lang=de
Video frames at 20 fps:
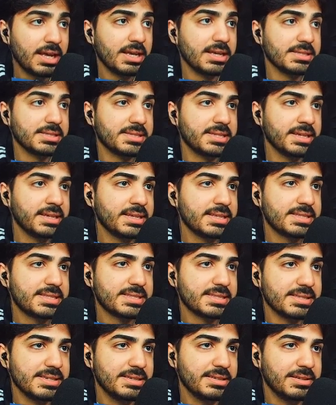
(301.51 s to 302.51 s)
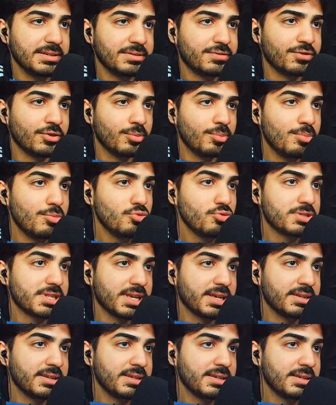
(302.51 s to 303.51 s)
Das Ding ist äh, von
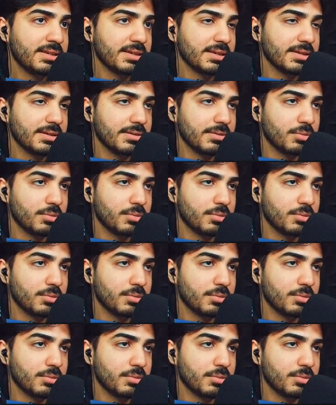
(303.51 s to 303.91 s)
Musa, ne?